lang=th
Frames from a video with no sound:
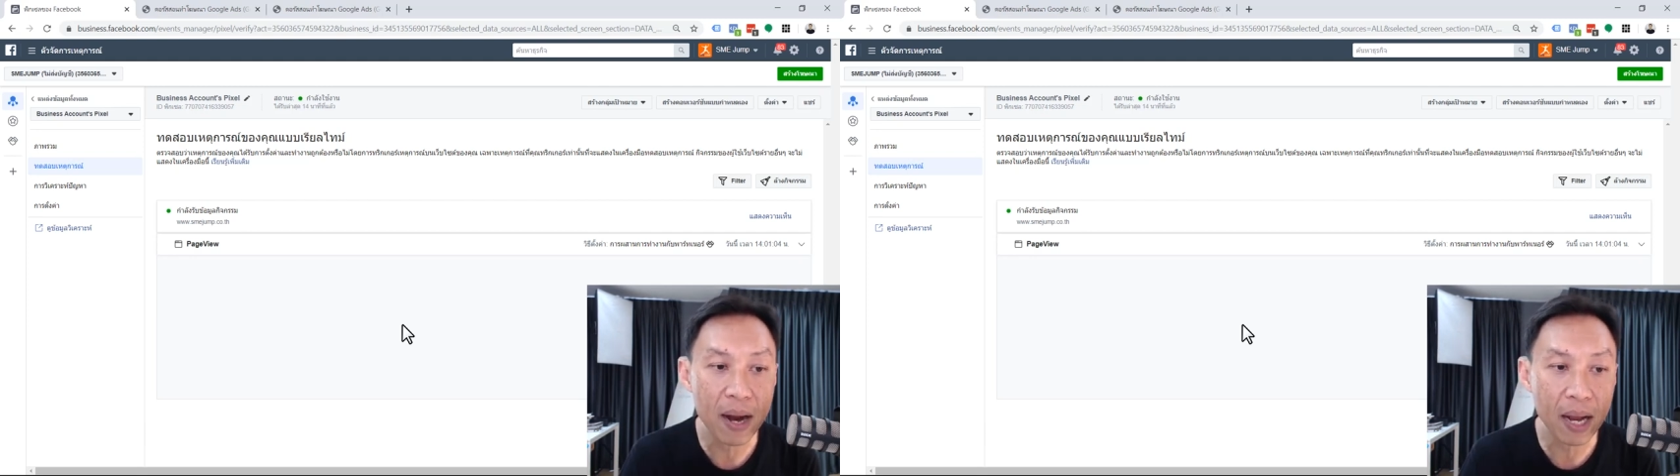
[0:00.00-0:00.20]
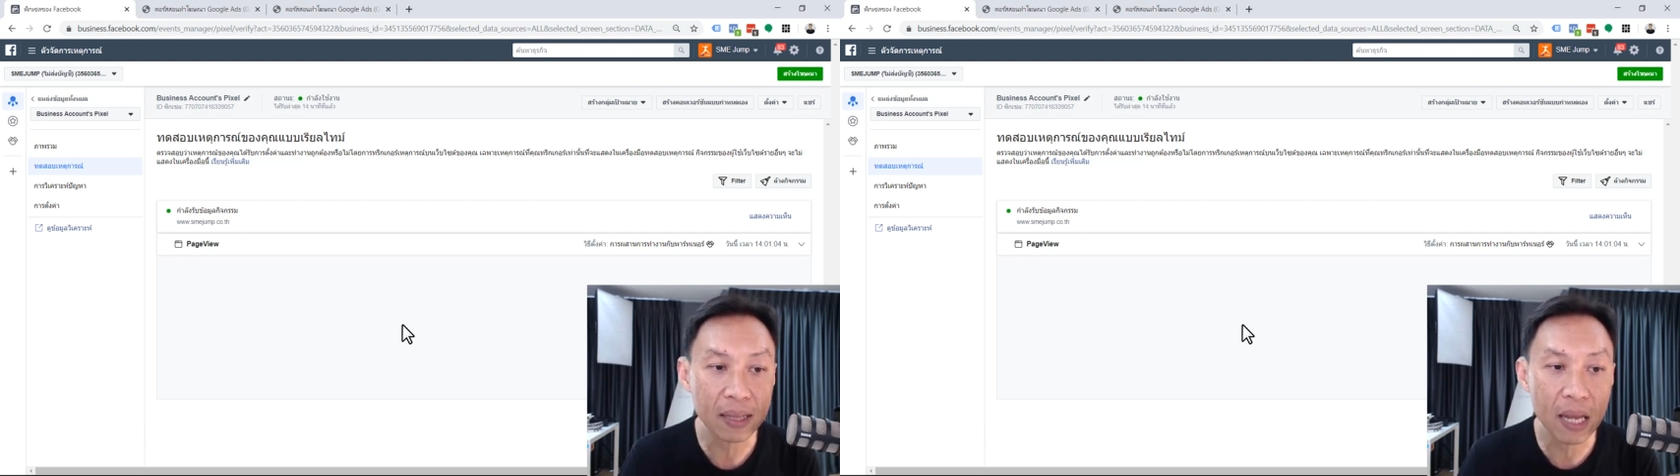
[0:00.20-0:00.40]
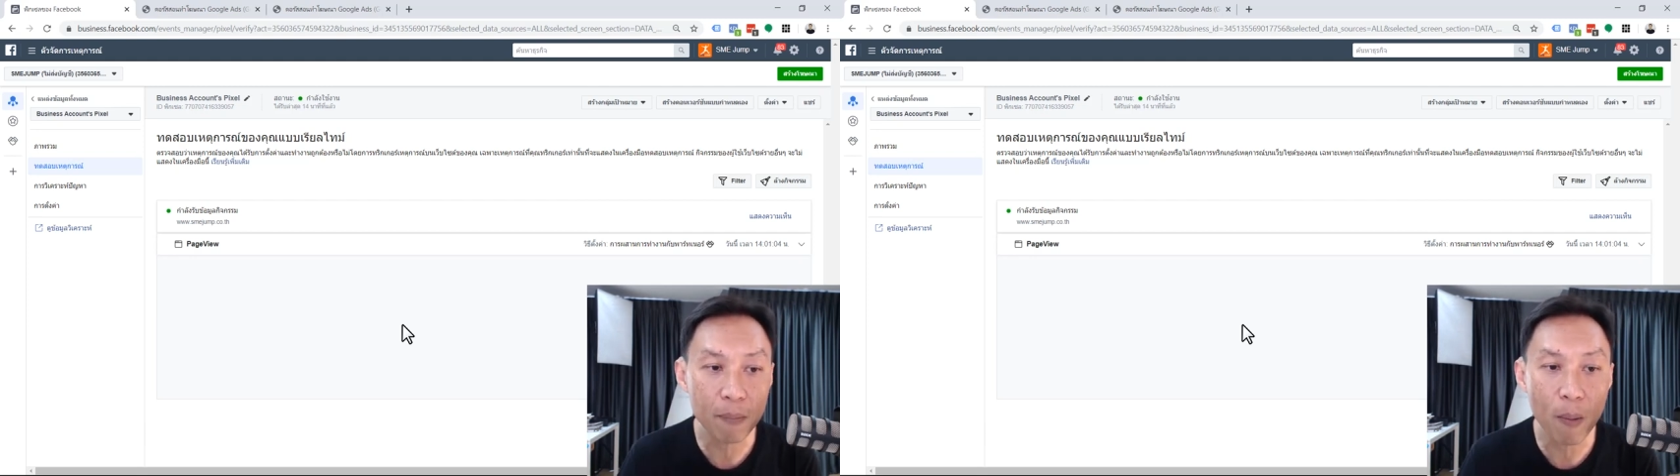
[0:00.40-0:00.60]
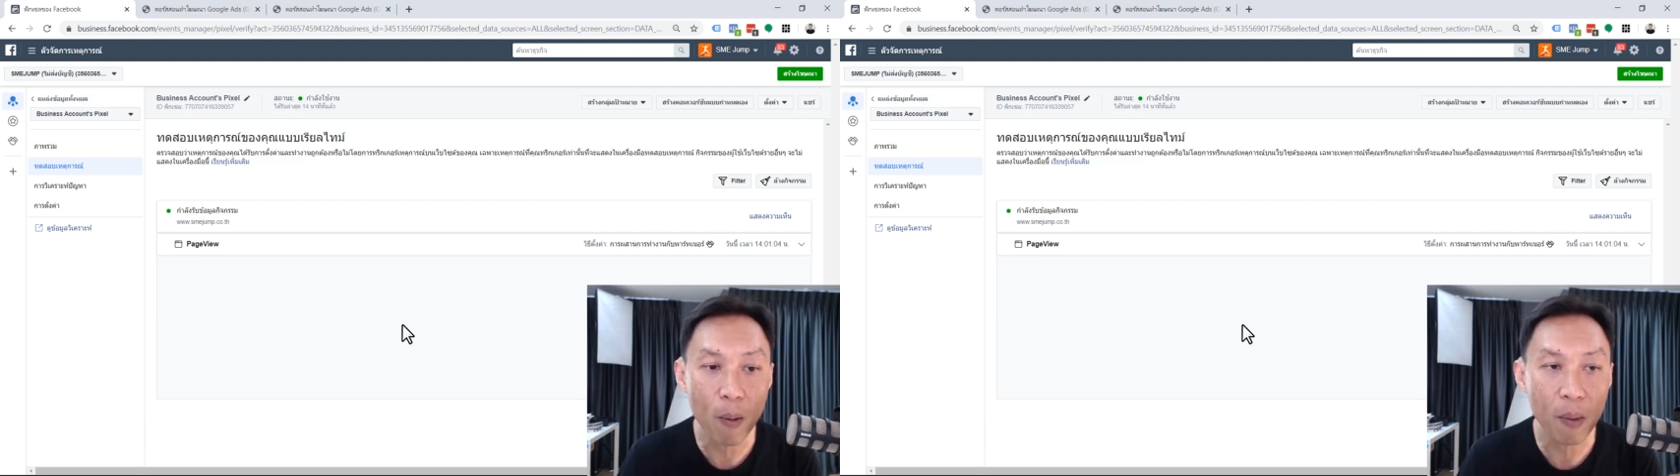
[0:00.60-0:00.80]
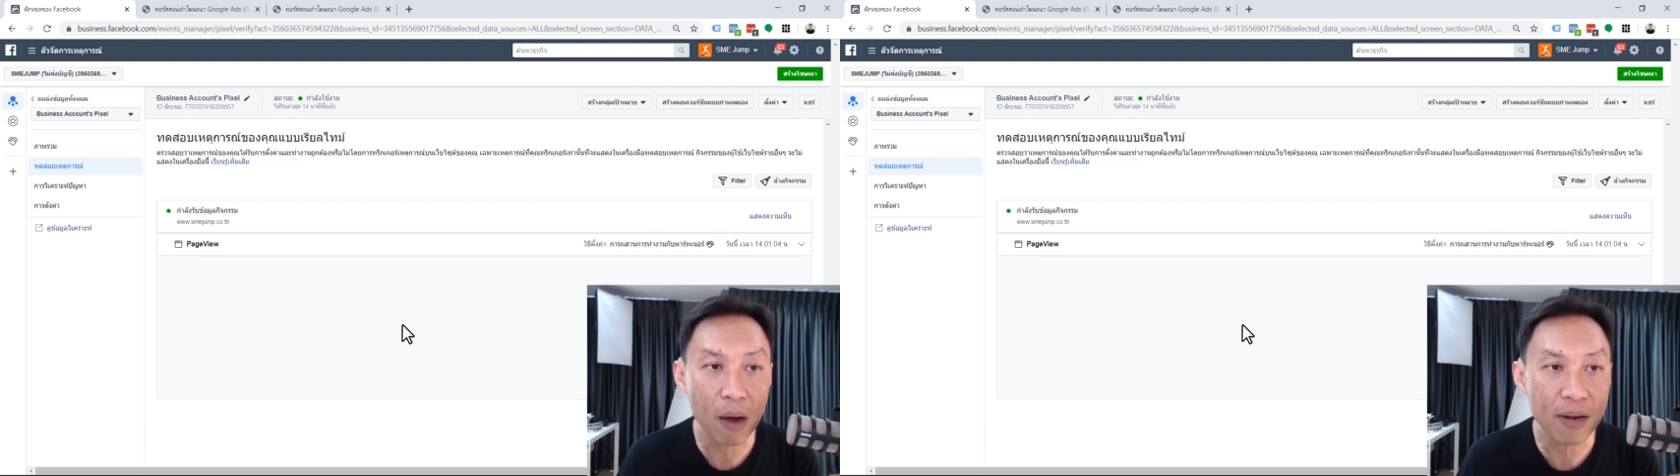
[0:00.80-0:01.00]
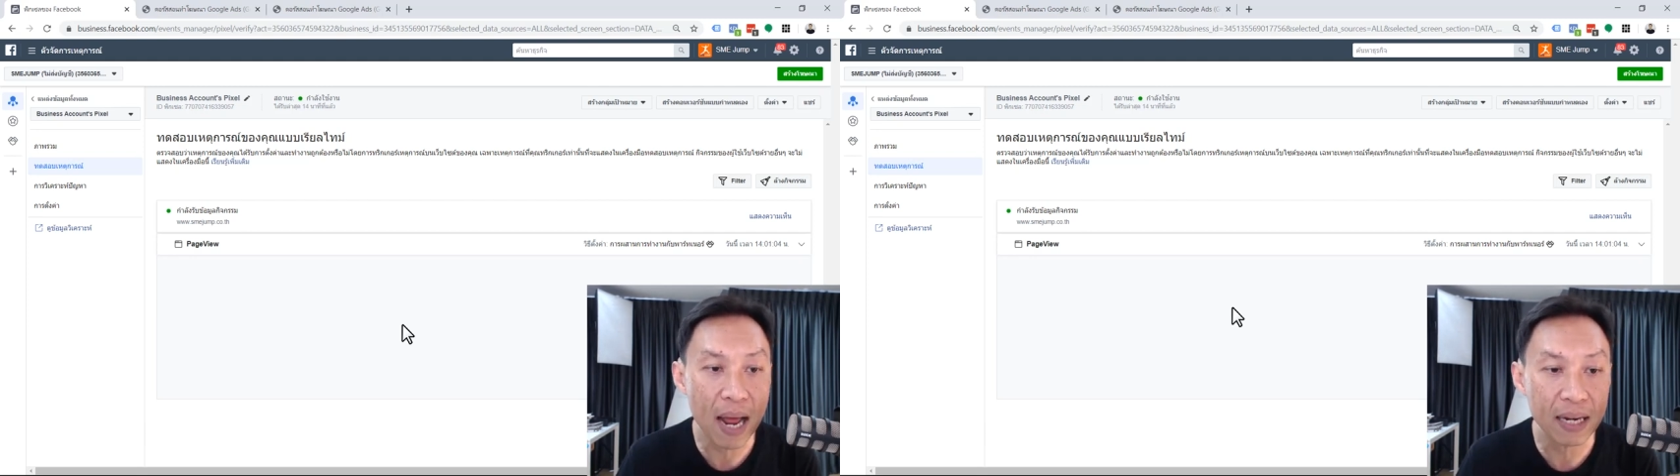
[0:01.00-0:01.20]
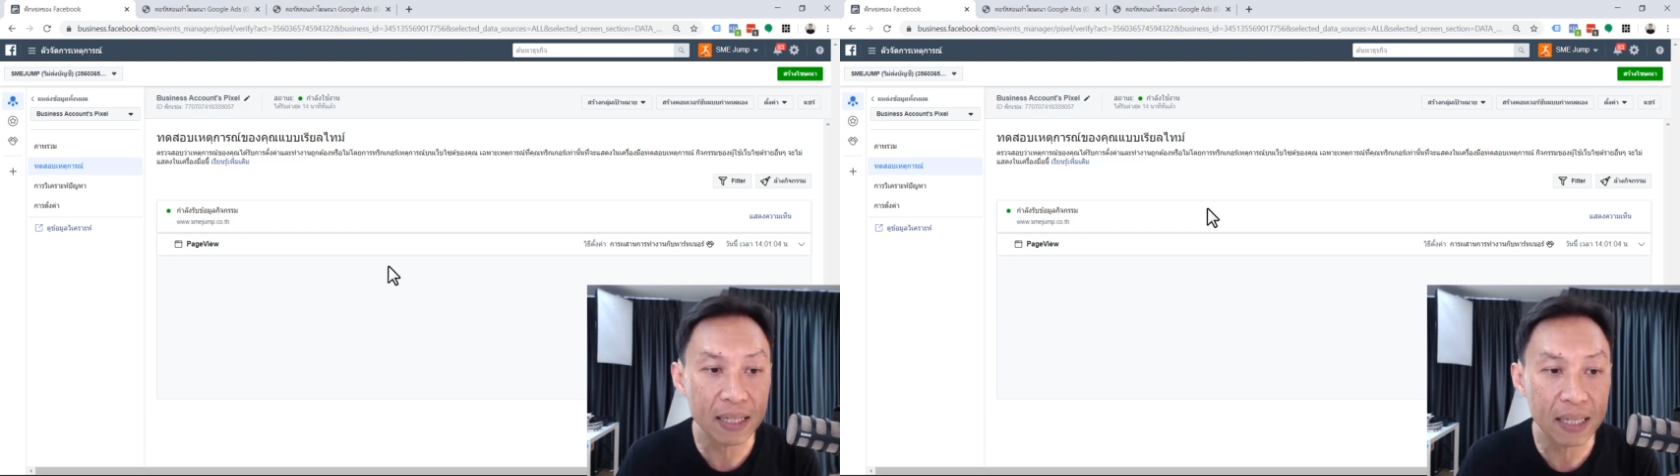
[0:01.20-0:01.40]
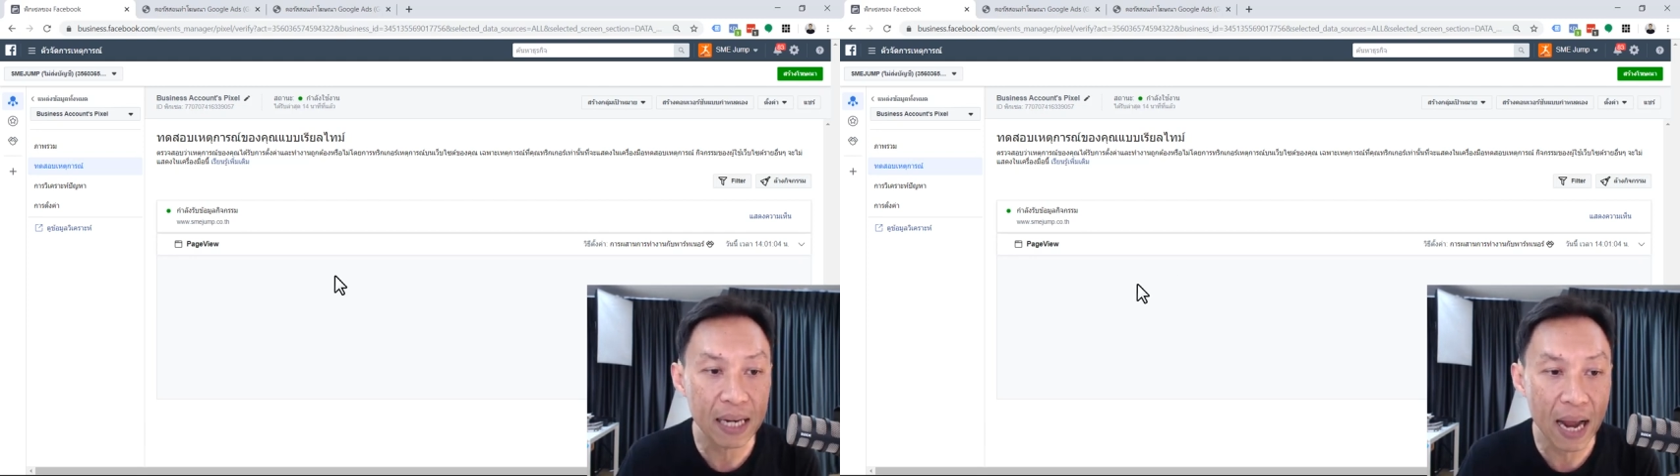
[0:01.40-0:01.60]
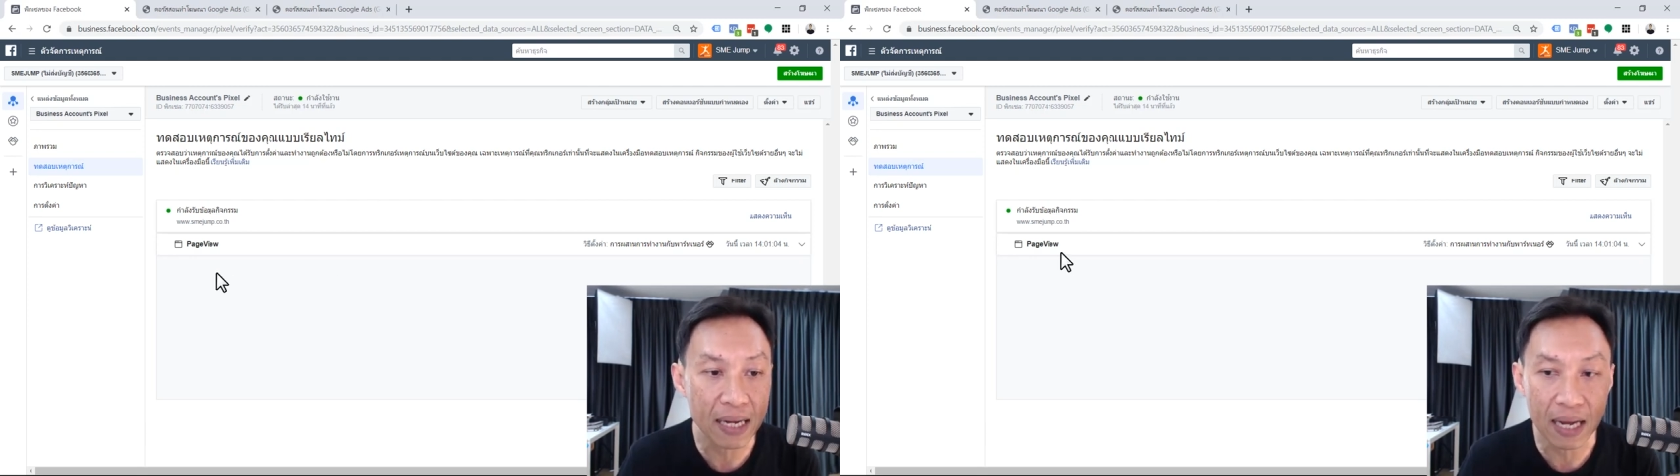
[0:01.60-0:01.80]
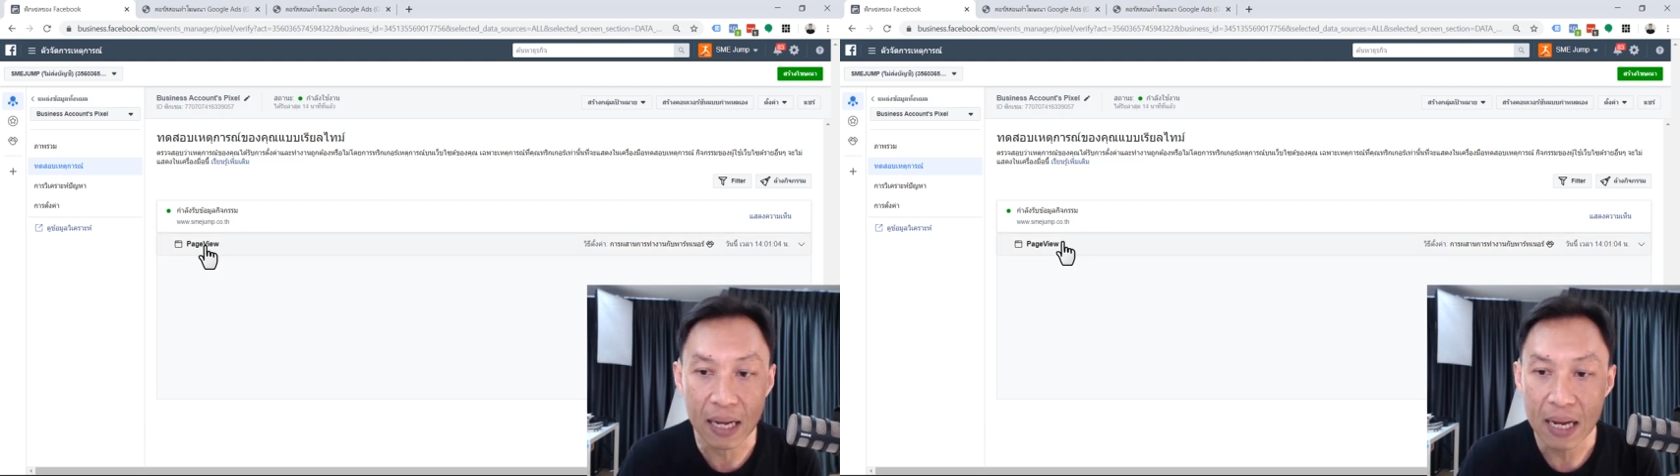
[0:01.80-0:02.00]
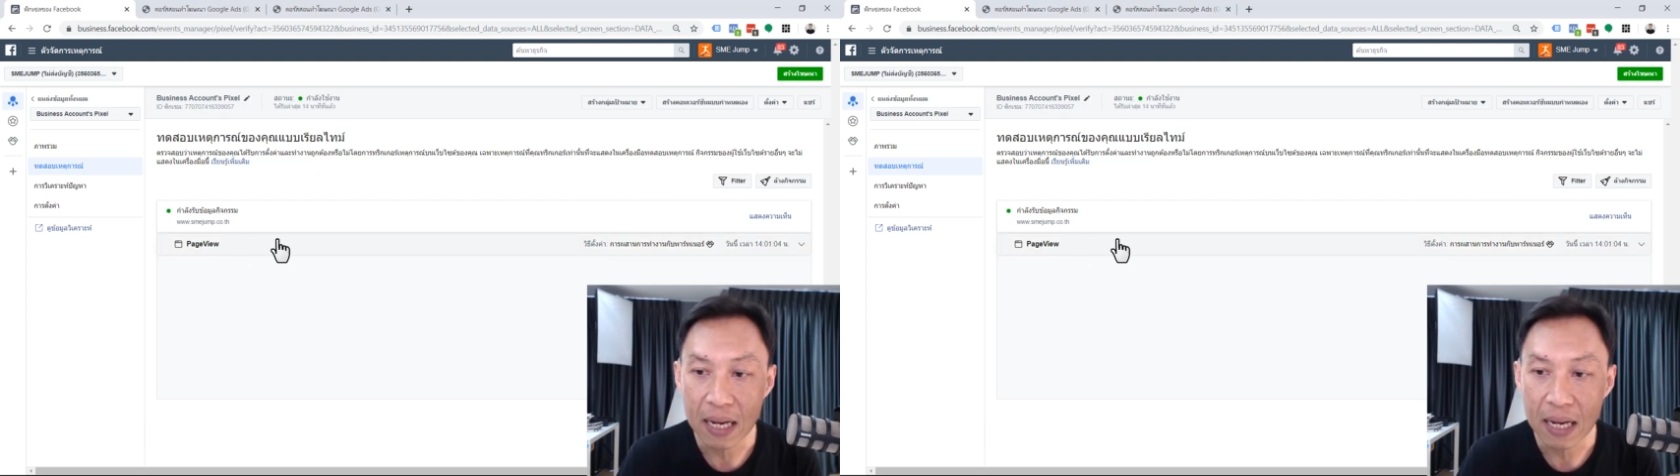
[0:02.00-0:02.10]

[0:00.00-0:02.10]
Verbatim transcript: มาร์เก็ตติ้งพอผมเข้าหน้านี้ทีไรเนี่ย